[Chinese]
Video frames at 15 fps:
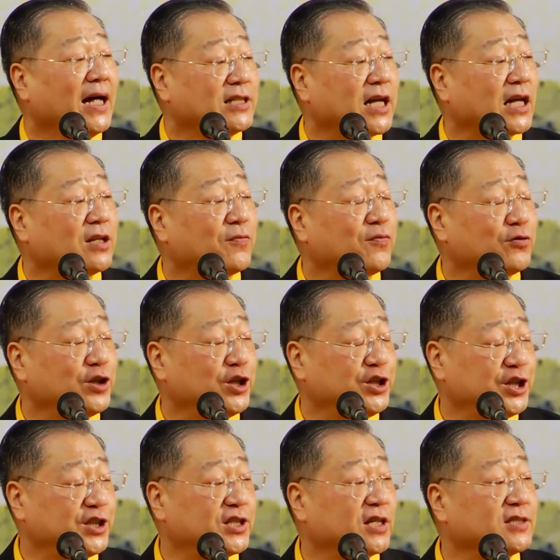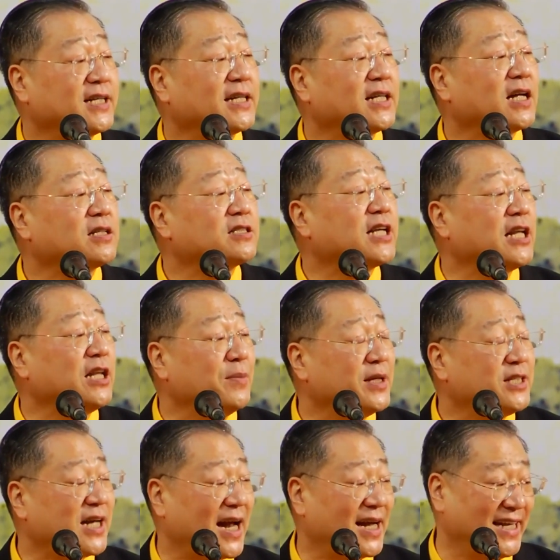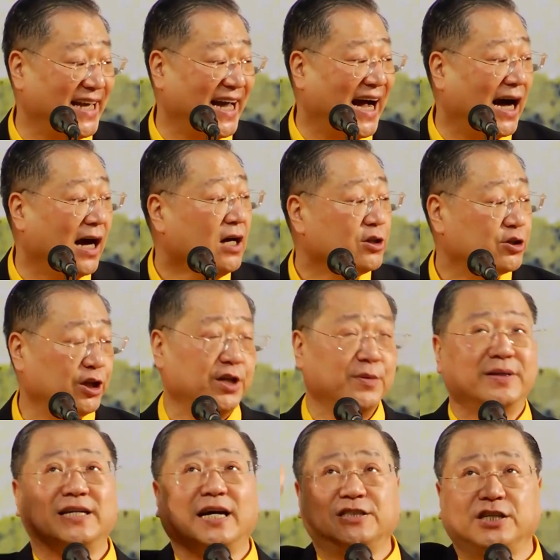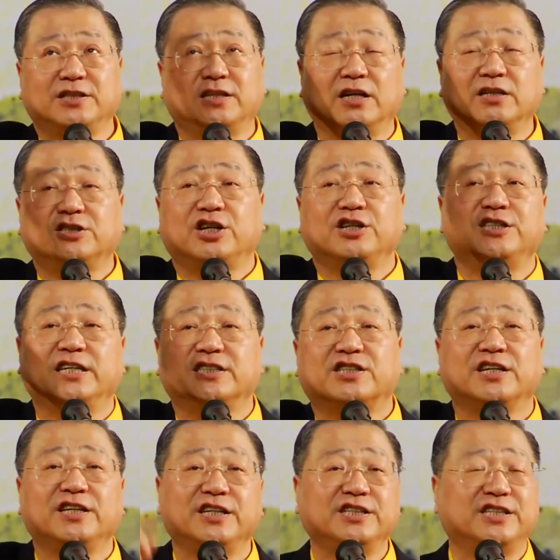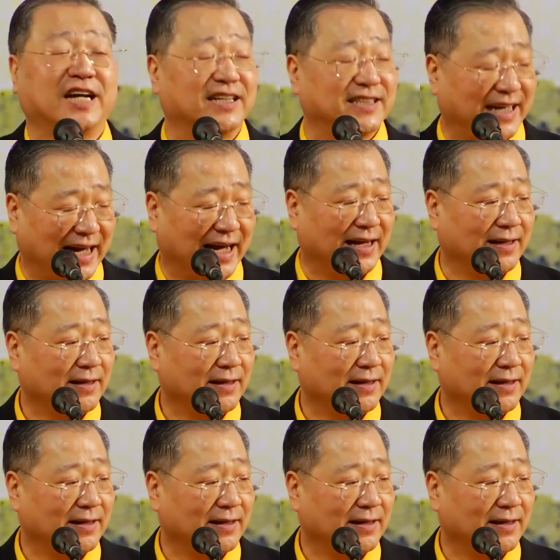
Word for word: 他的父亲经常在他在你们家里呀，所以你们家经常听见声音响的。